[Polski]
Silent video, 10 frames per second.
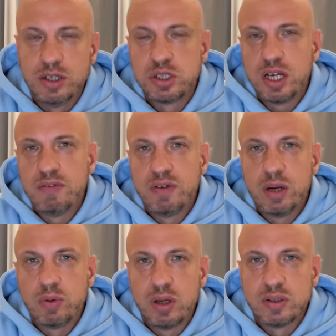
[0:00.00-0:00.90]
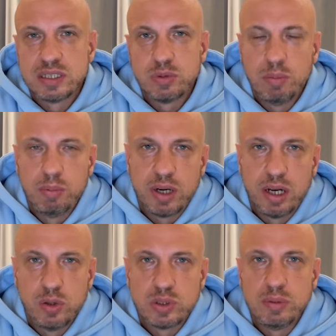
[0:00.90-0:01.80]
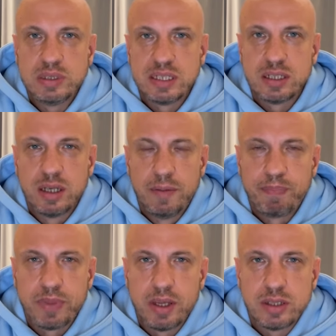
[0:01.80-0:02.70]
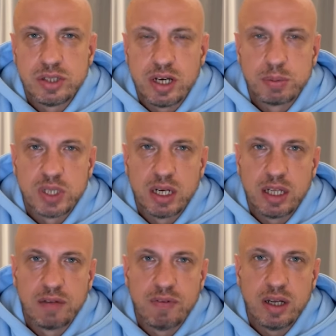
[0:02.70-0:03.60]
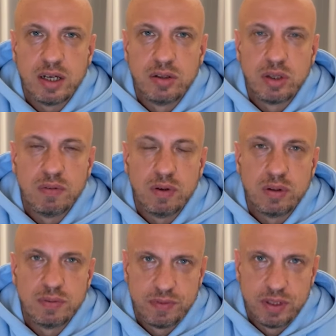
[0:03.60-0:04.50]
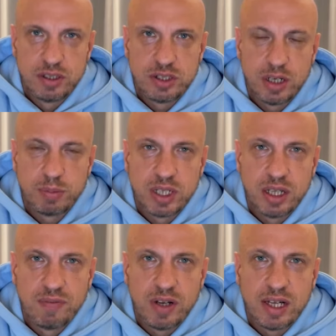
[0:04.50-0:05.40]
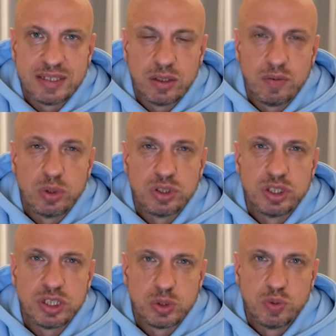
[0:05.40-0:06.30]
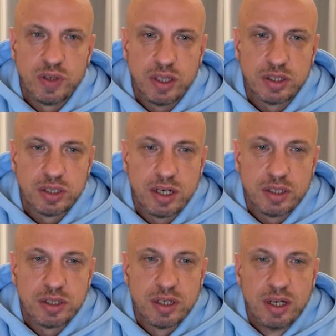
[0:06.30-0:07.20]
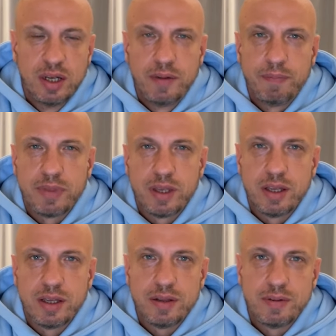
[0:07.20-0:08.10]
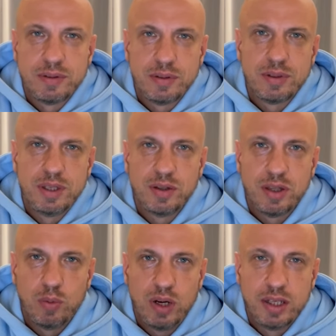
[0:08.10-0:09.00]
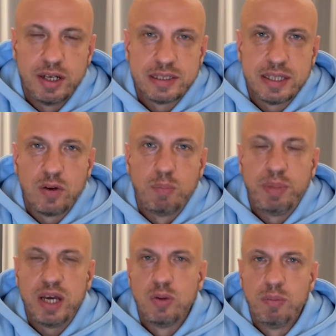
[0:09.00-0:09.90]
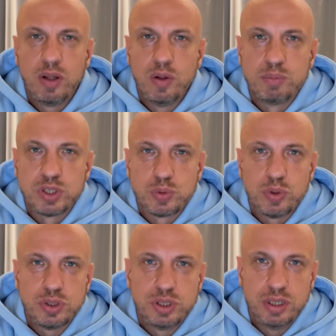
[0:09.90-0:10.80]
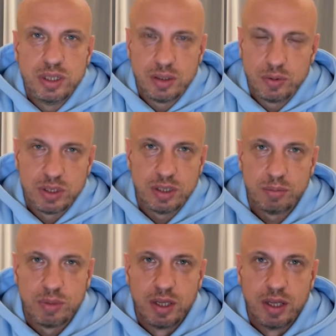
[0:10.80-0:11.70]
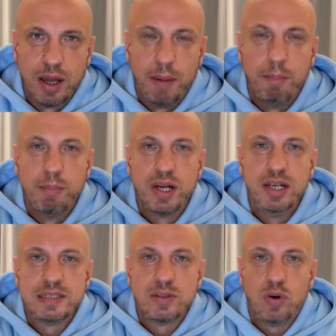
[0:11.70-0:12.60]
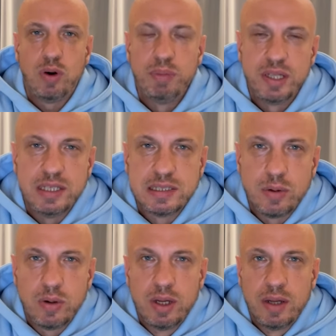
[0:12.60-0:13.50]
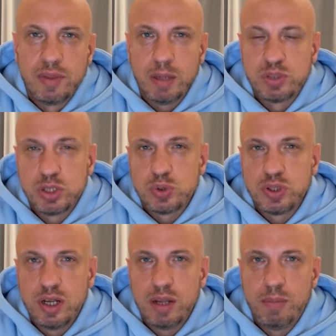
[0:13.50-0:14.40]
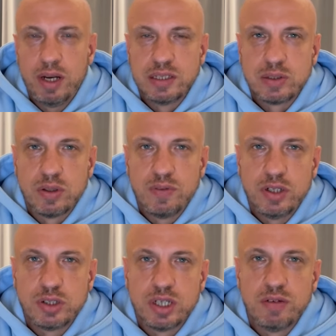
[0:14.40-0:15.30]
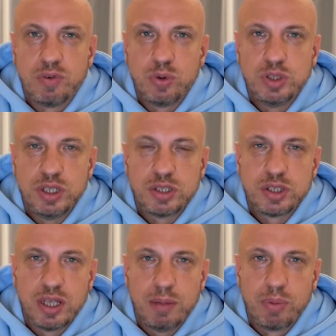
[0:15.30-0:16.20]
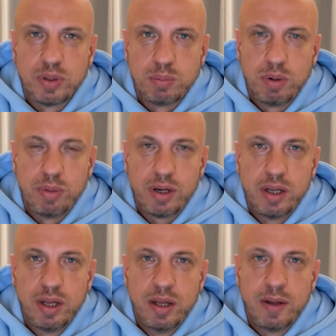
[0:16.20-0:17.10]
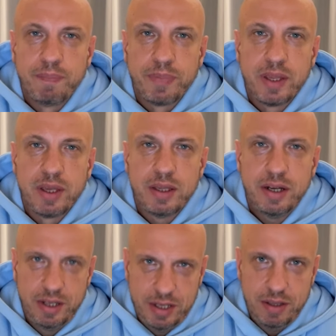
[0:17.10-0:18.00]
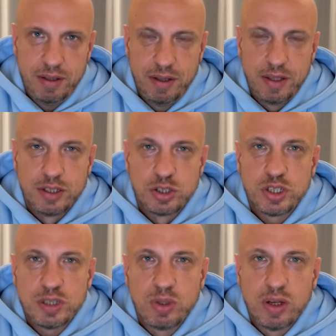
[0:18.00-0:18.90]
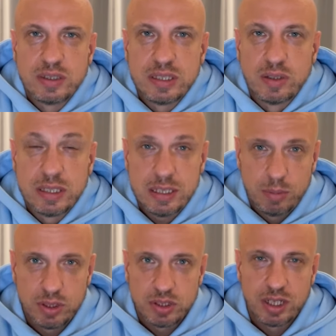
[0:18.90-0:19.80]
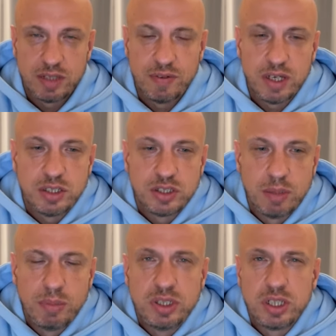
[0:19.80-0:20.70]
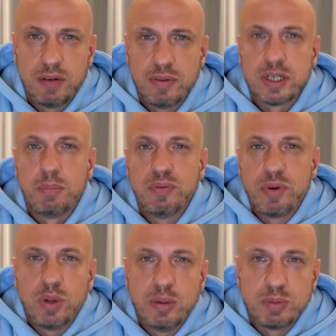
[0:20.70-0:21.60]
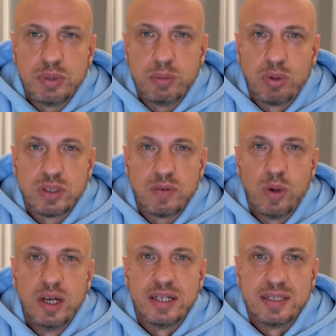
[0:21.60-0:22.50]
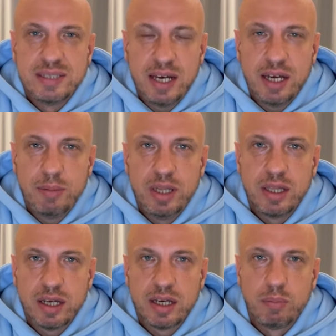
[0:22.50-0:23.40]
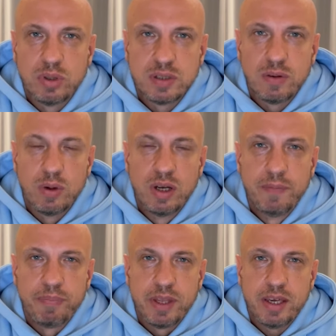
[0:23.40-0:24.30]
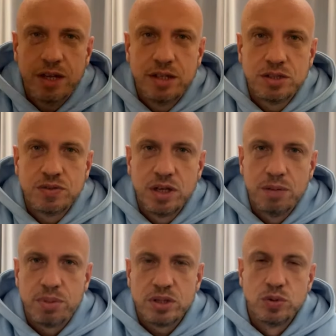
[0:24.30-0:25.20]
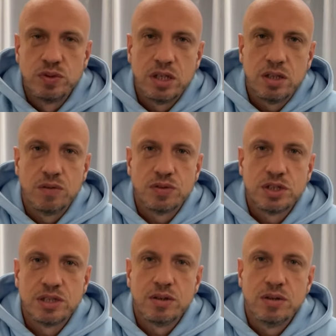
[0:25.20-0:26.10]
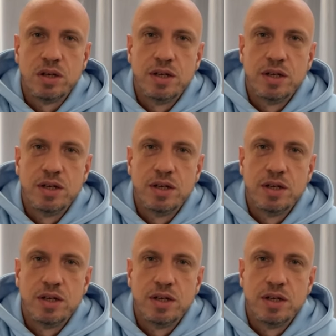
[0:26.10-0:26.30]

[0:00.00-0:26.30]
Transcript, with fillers: cztery, wygrał tylko ze słabym Heleniusem i z tych e, czterech przegranych walk notował, w tych czterech przegranych walkach notował trzy czasówki, także na razie e, no, Deontay Wilder jest taką piękną melodią przyszłości i jakąś tam mglistą obietnicą na przyszłość, no ale Malik Scott twierdzi, że wróci jeszcze nam Bronze Bomber e, na ring. Życzę mu tego z całego serca, bo też dla wagi ciężkiej będzie ciekawostka pod warunkiem, że będzie boksował z jajami, tak jak boksował kiedyś w tej prasówce. To wszystko.